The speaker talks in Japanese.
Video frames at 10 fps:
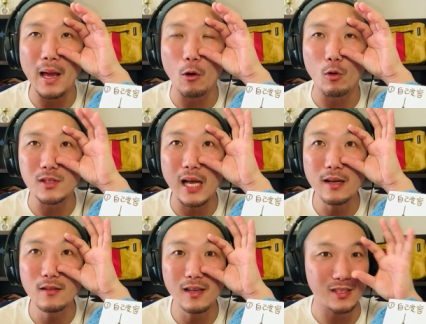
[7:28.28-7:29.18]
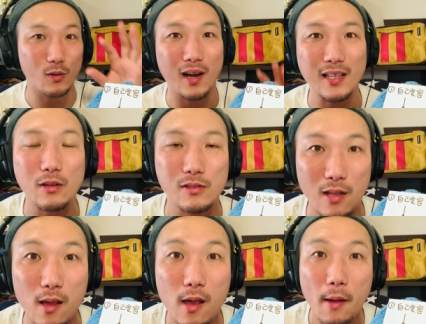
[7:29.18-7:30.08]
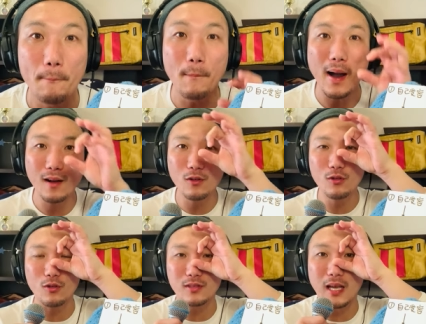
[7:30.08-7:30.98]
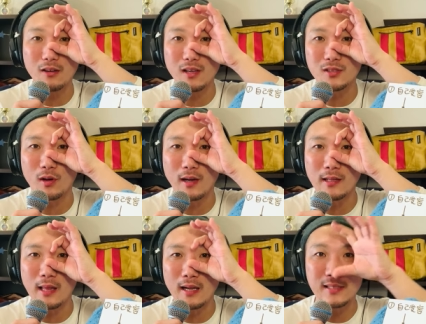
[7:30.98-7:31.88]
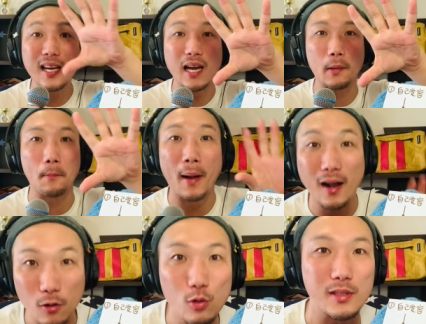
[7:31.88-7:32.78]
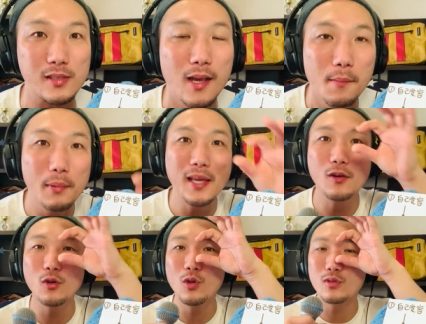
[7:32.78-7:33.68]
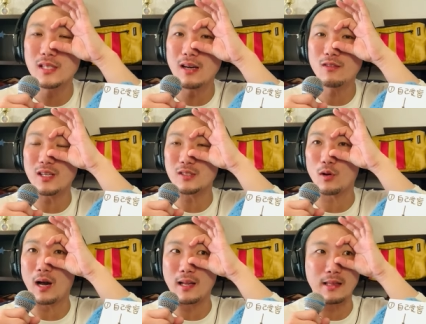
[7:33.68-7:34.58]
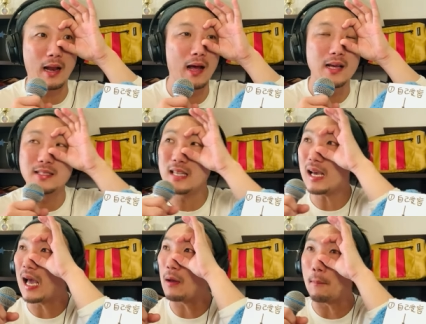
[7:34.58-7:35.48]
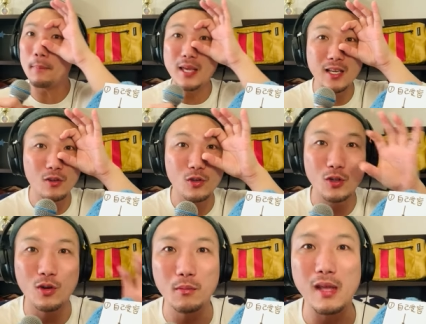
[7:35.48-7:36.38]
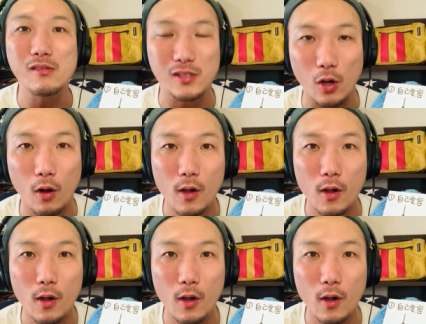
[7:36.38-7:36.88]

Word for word: これサングラスをかけてるんですね。真っ黒のサングラスをかけてたら世界は真っ黒です。ピンク色のサングラスをかけてたら世界はピンク色に見えるんですよ。